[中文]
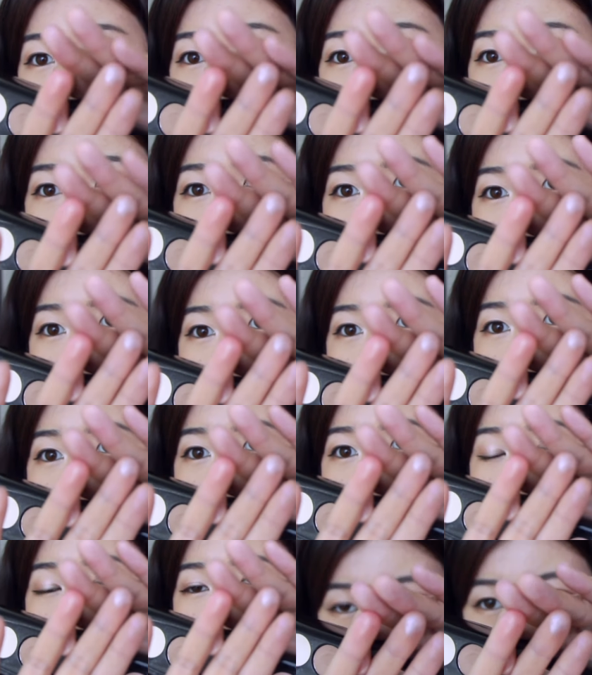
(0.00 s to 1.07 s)
容易飞粉，
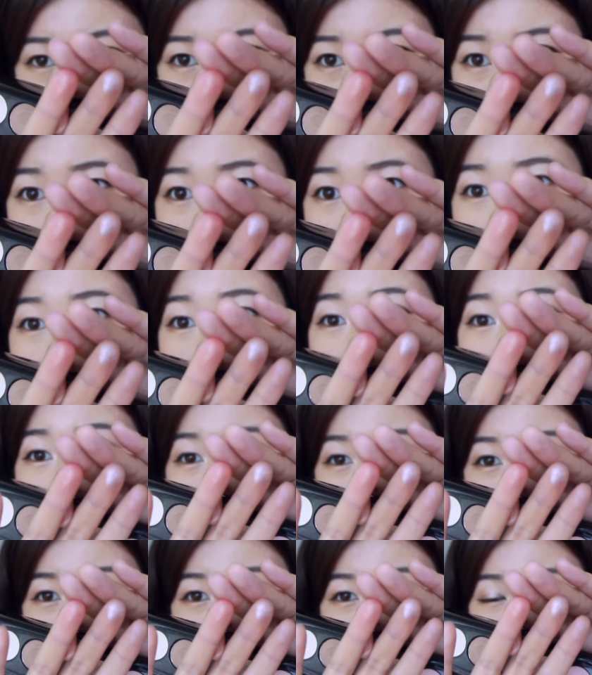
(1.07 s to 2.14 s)
就如果你用不
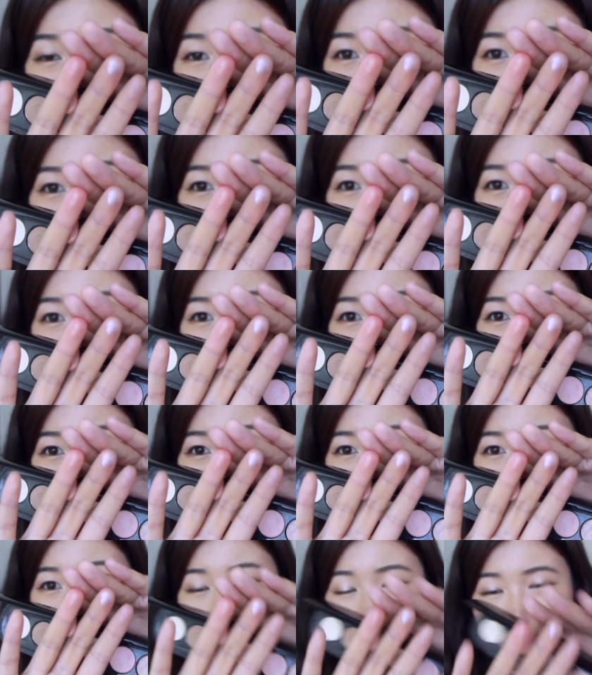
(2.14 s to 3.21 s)
好的话，它那个飞粉
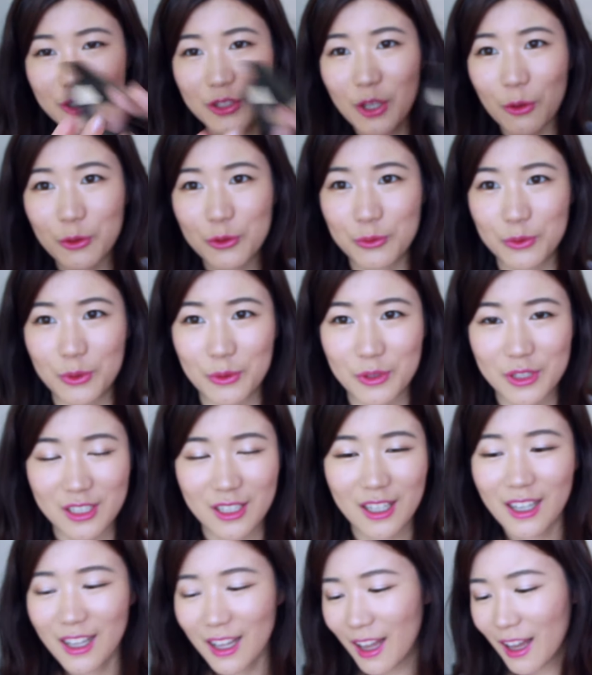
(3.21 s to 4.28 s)
飞的是到处都
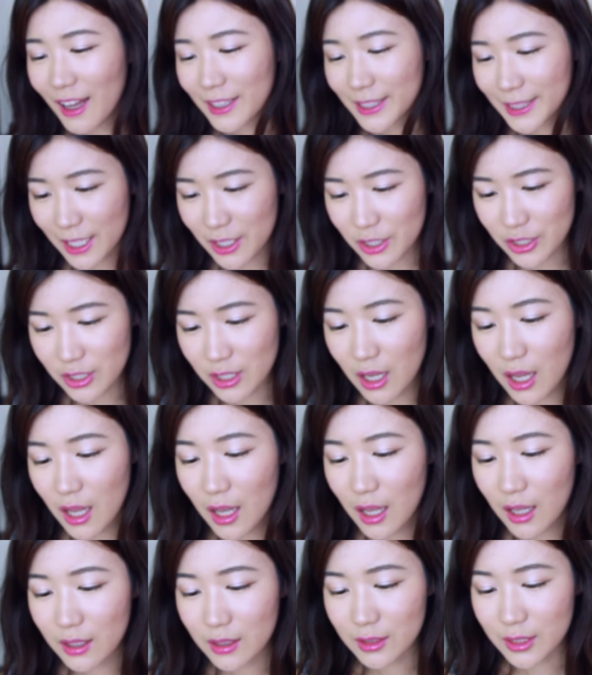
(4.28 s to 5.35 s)
是，但是。
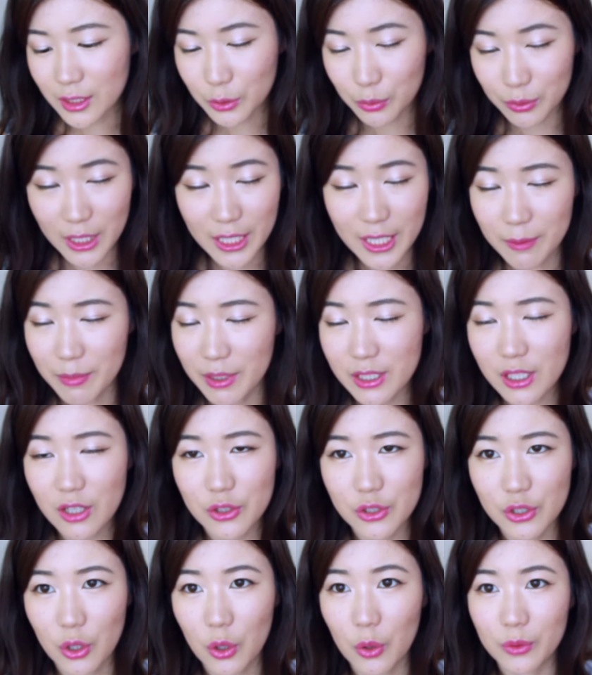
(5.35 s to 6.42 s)
你涂在眼皮
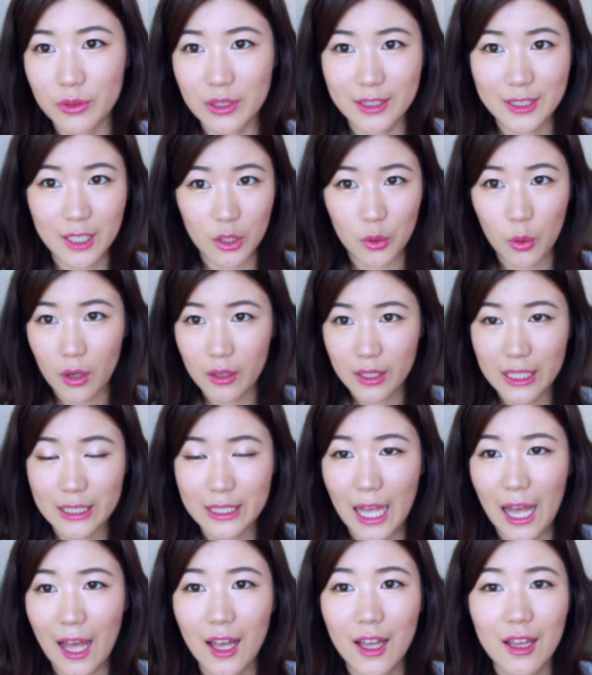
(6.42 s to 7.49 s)
上之后，你灯光一
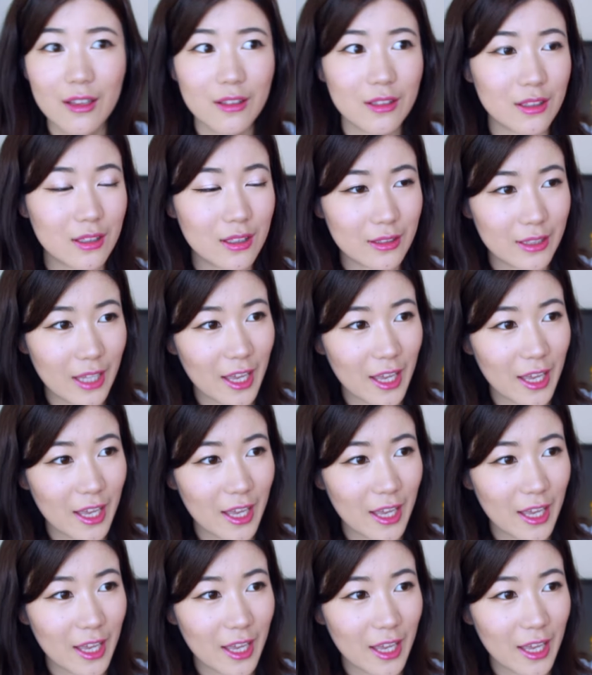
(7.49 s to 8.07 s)
打，你